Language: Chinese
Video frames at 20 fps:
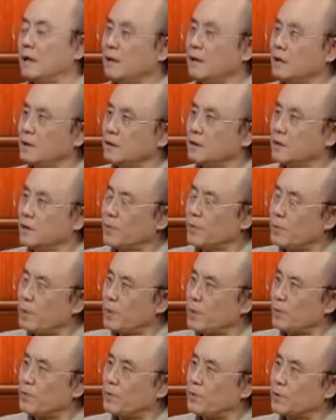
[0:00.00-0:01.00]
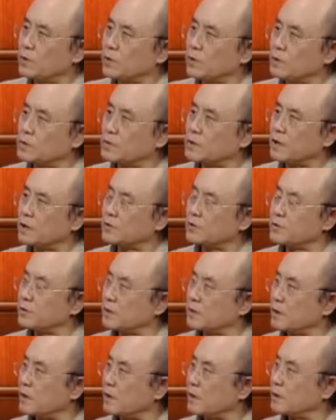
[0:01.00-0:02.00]
哎，那美国波士顿交响乐
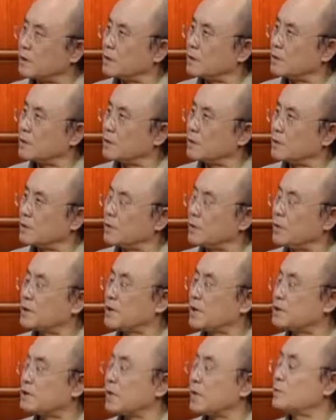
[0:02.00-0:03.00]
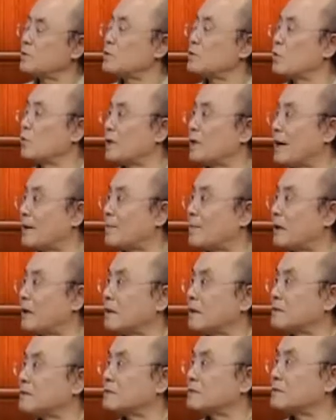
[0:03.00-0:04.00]
上了，因为当时还不是公演
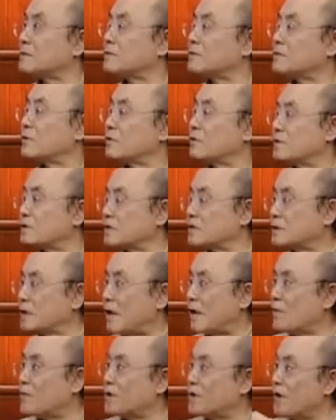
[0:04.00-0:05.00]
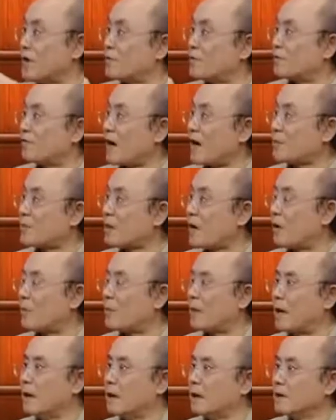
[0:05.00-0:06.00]
嘛，对，都是单位内部发票
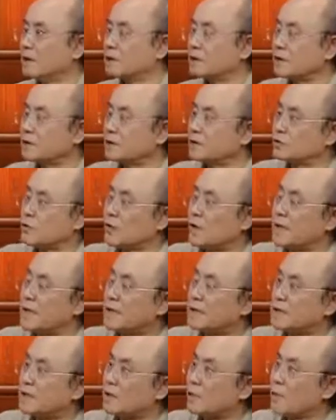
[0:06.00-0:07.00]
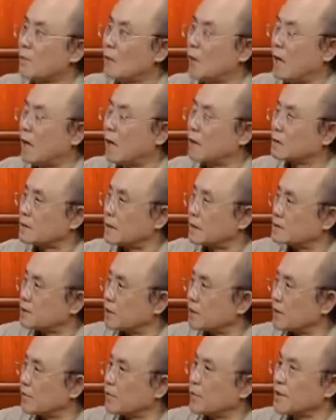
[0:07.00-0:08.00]
嘛。但是总要演节目啊，他
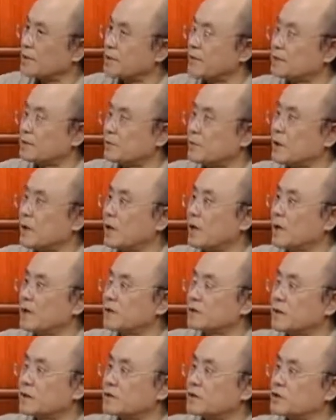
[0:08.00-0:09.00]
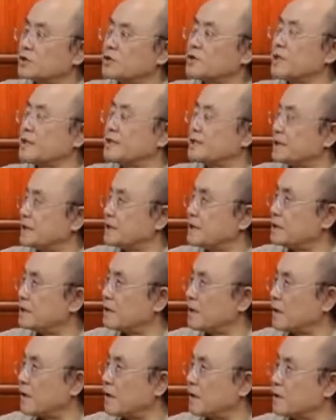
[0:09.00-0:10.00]
交响乐演什么呢？当时签的协议
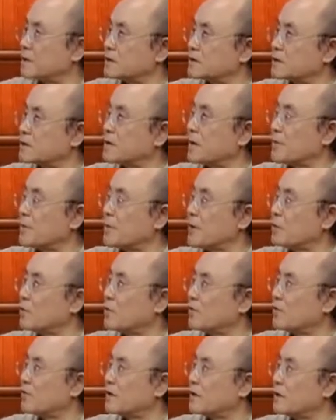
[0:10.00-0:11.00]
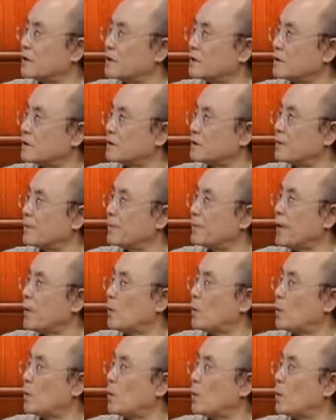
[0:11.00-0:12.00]
定好了，是演贝多芬的那个贝
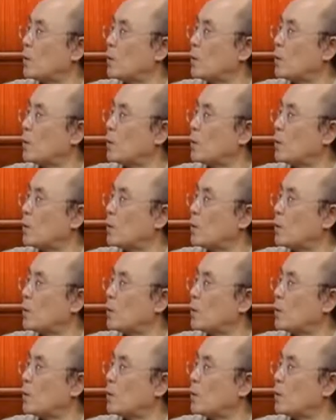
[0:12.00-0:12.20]
五，